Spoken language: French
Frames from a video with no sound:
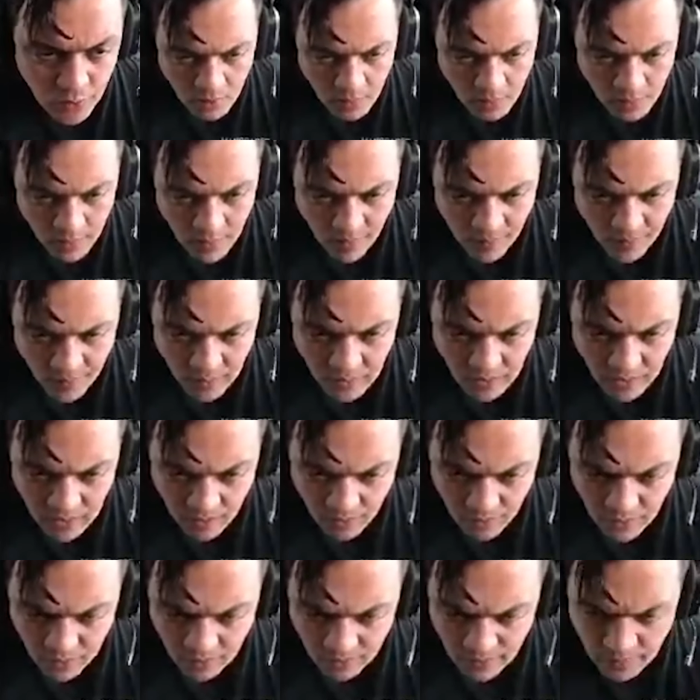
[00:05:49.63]
Va falloir, va,
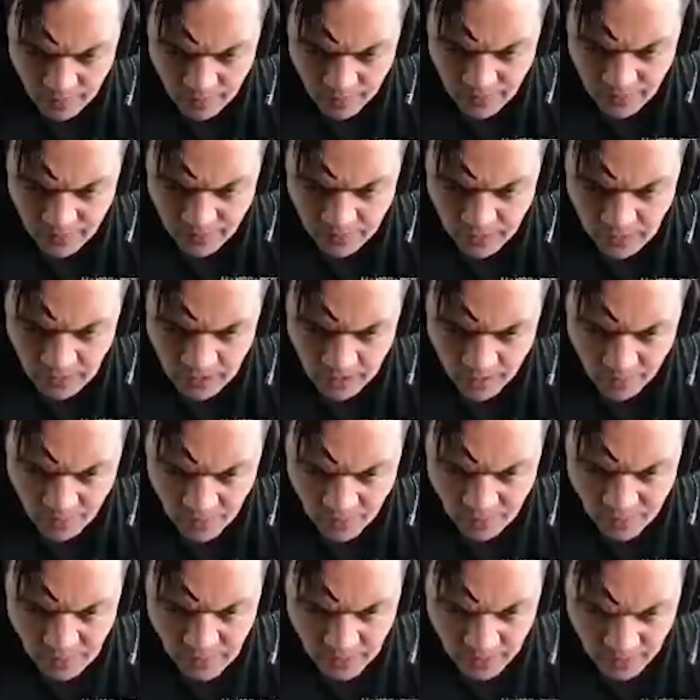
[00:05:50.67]
va falloir, va,
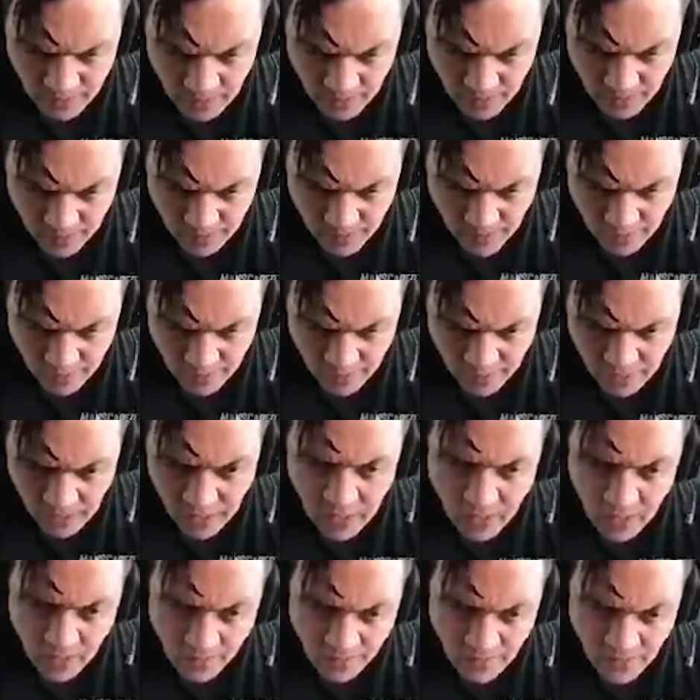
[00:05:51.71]
va, va, va,
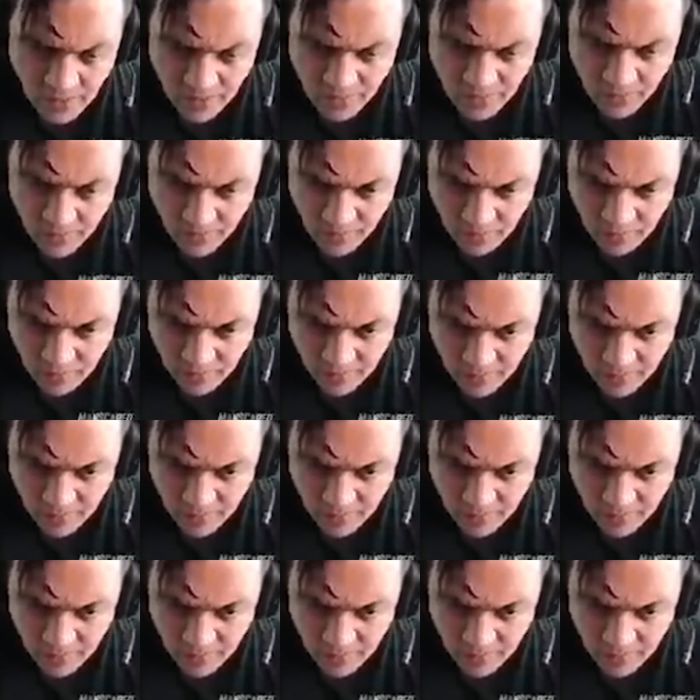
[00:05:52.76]
va, va,